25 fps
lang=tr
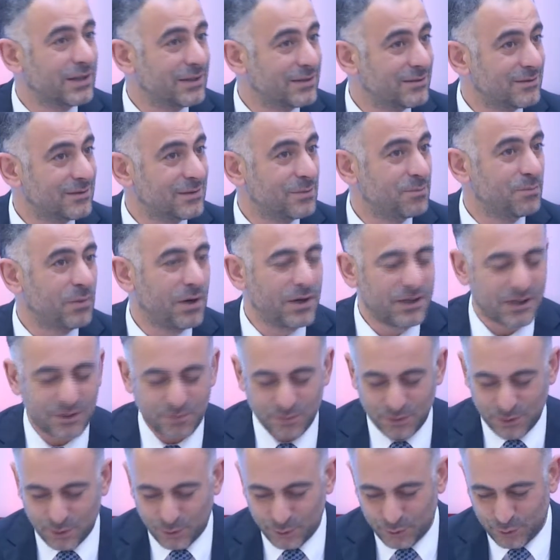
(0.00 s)
Tıp
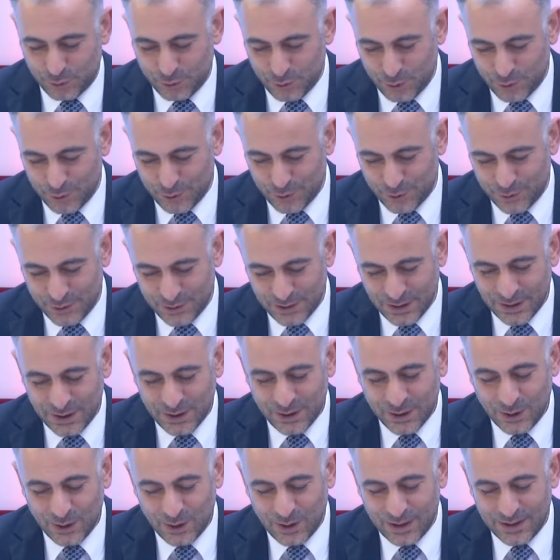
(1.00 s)
Bayramı'nı tabii. kutluyoruz.
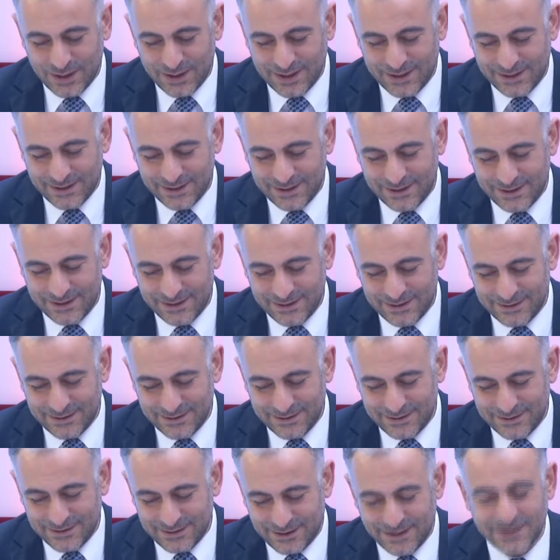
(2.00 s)
Ee,
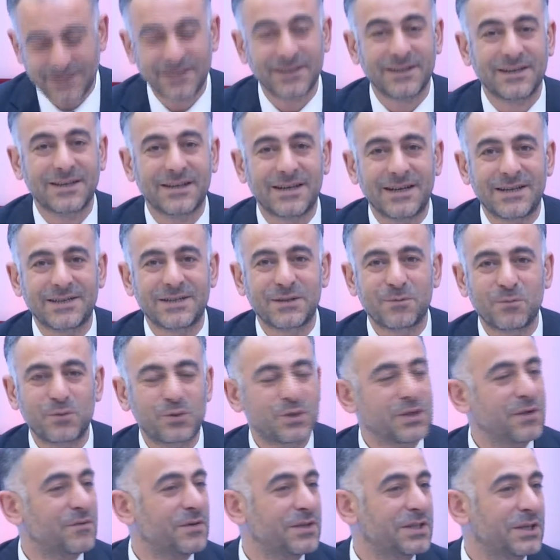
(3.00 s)
hani Gazi
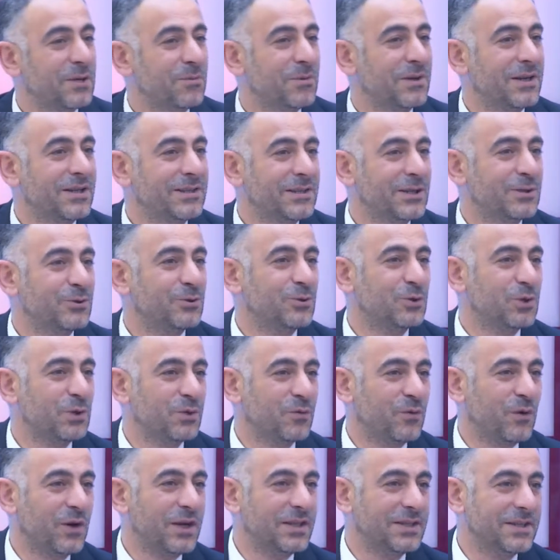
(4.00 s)
Mustafa Kemal Atatürk'ün
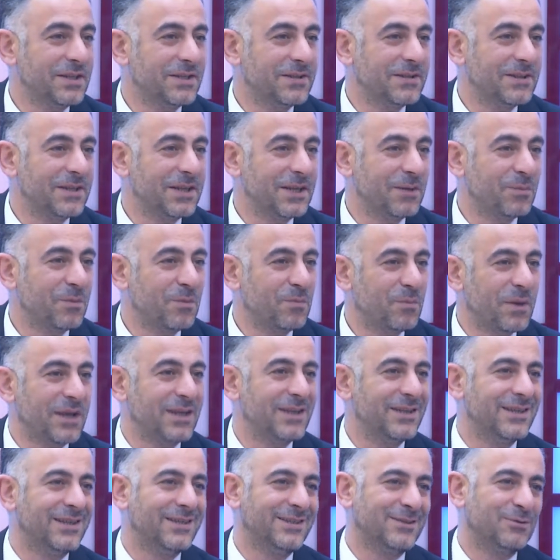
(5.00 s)
ifade ettiği gibi
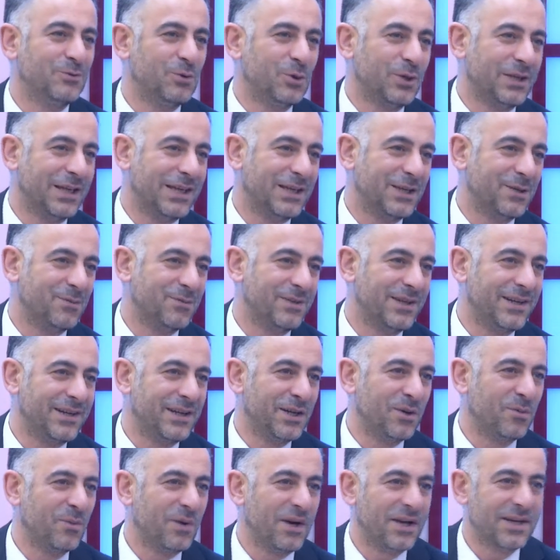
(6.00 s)
beni Türk hekimlerine
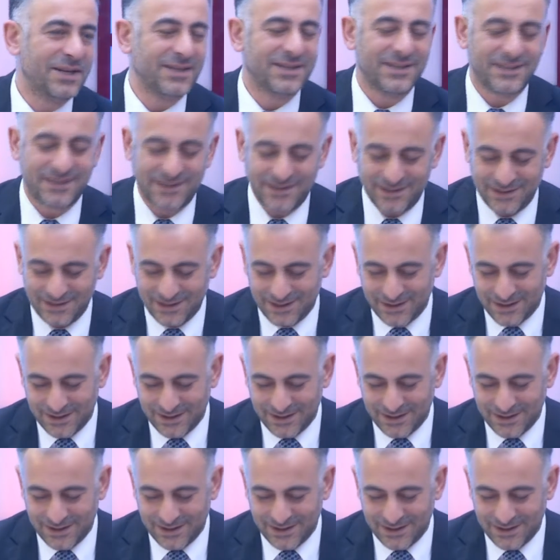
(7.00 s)
emanet, edin.